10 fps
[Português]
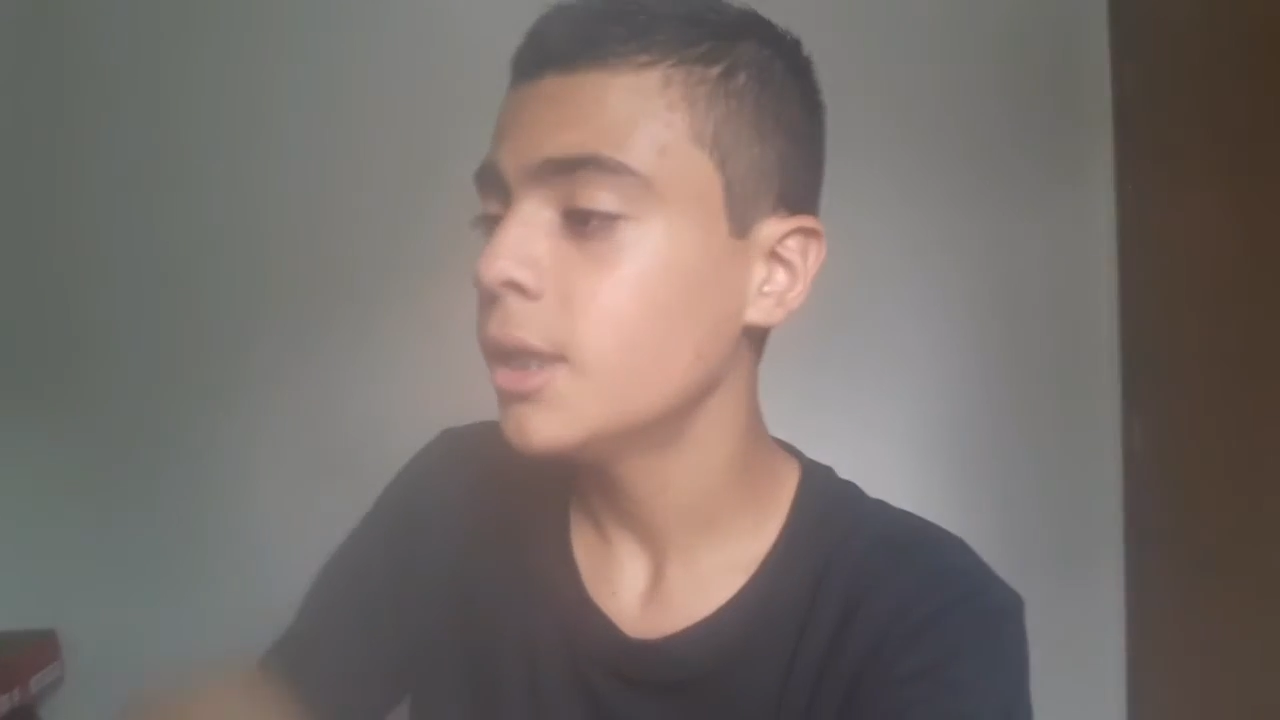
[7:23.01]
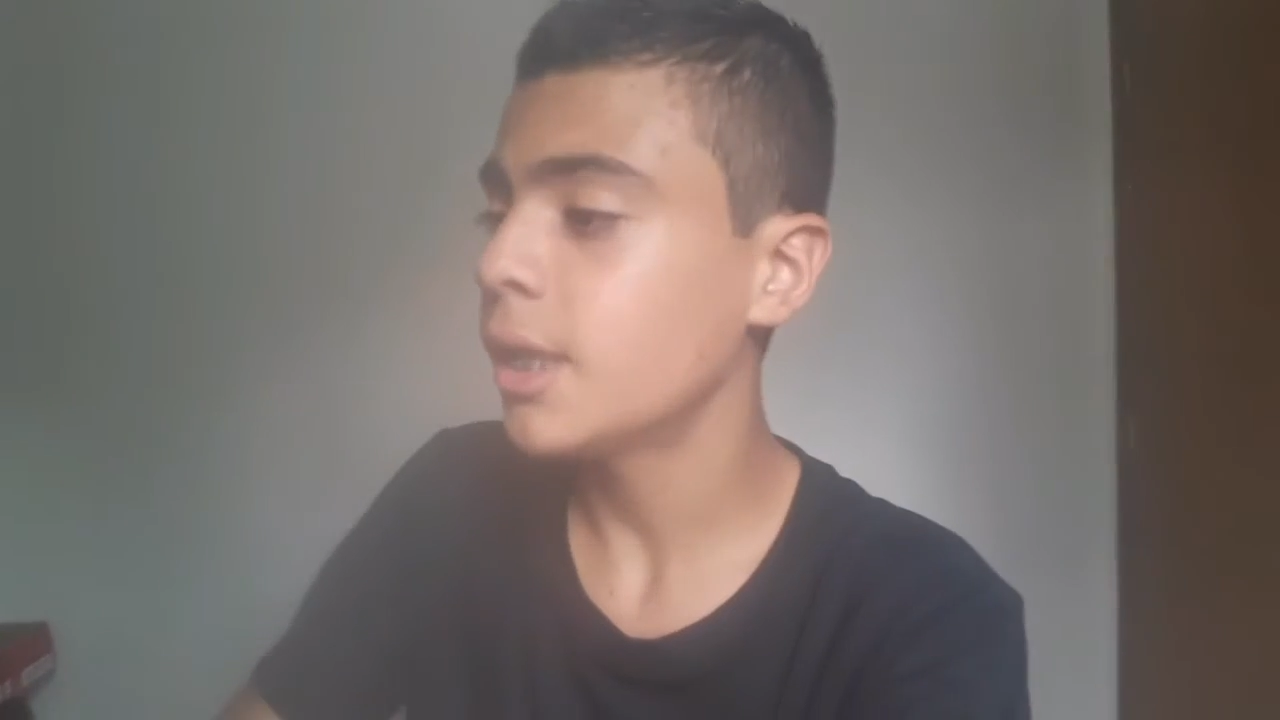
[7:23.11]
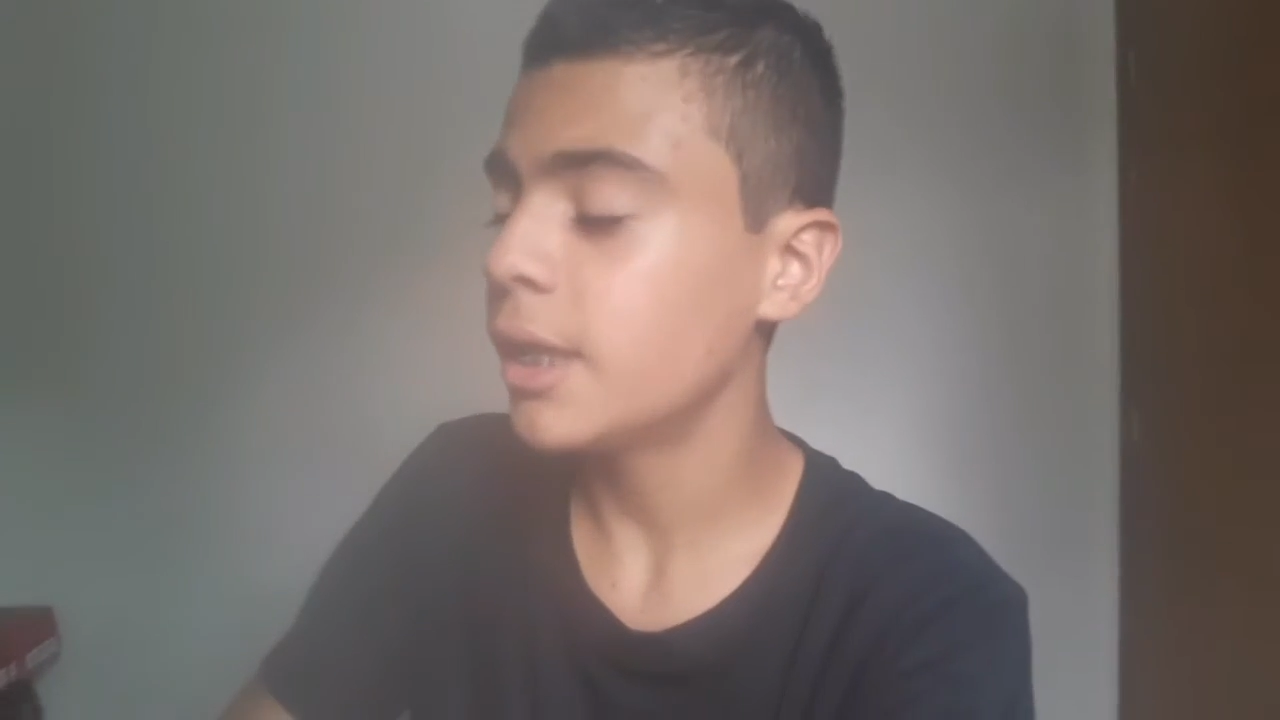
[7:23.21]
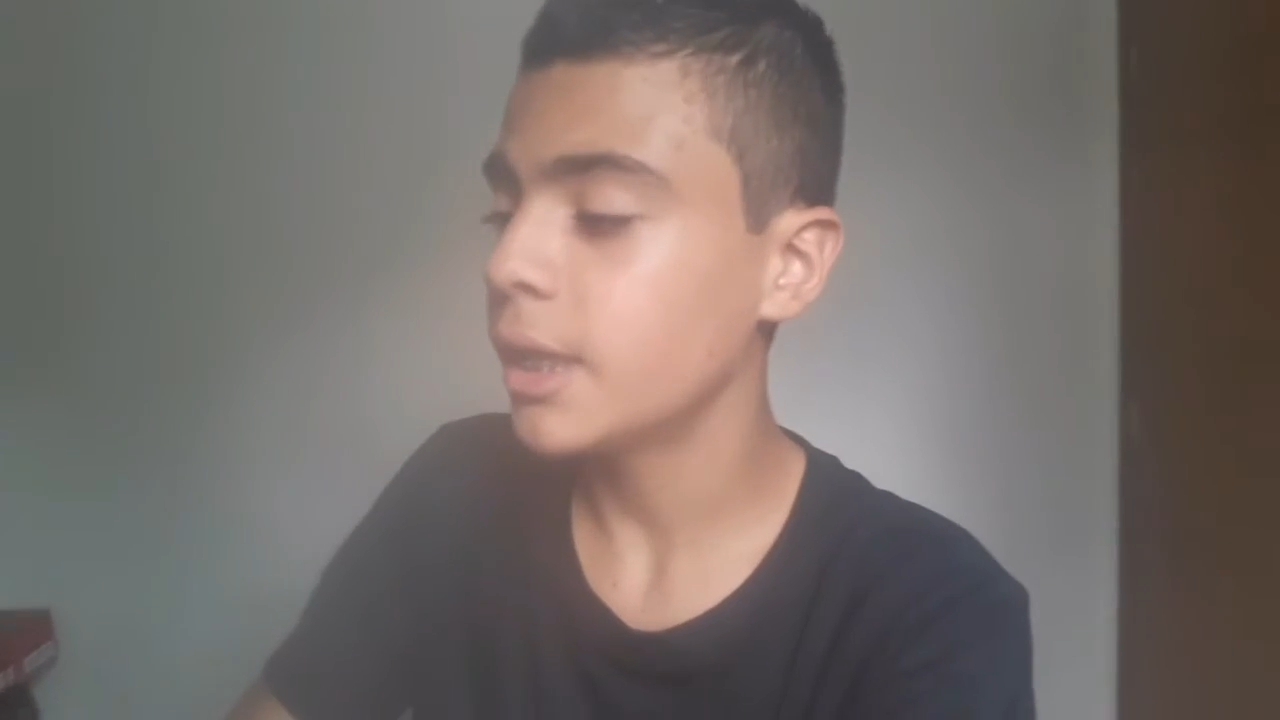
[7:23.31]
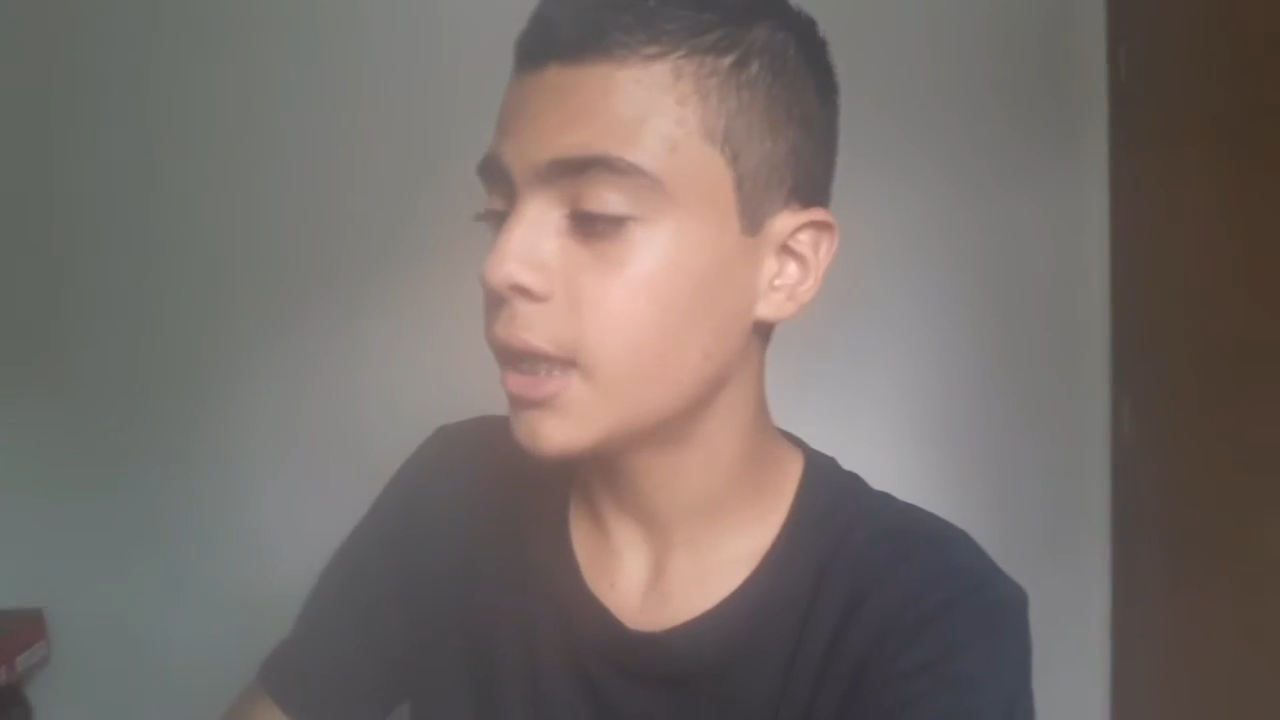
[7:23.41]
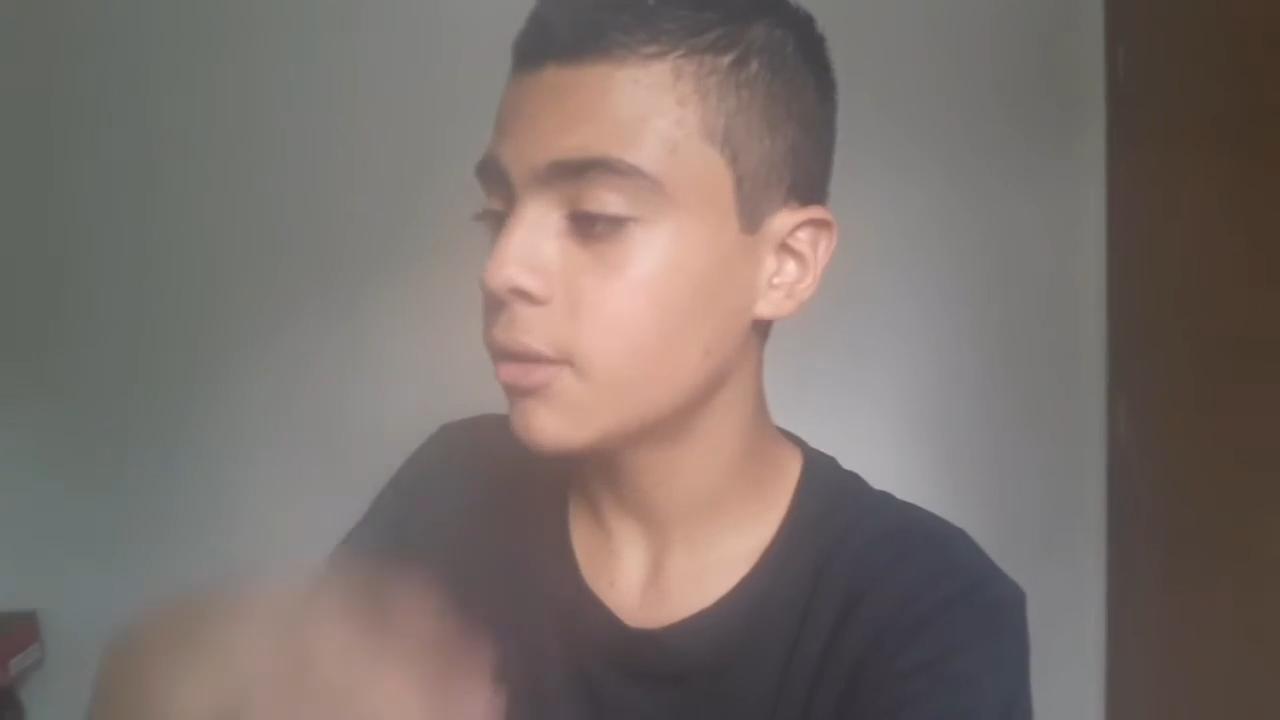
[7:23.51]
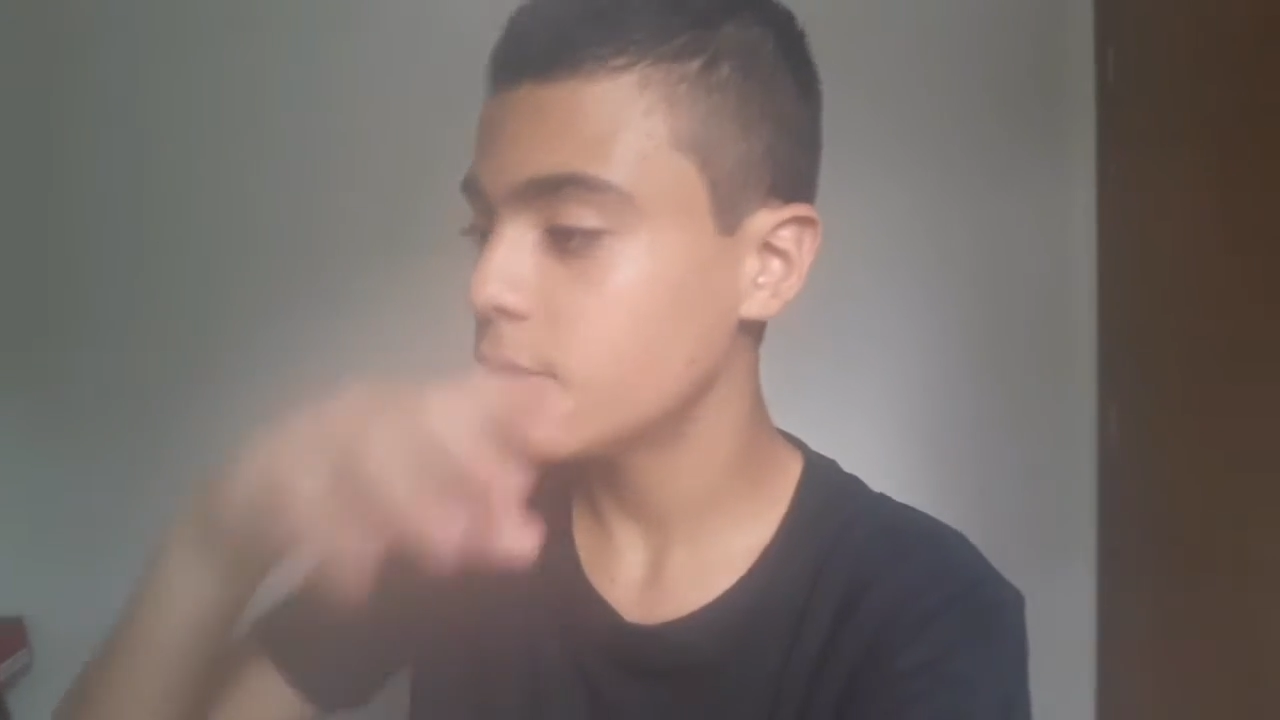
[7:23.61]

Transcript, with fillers: tá ligado?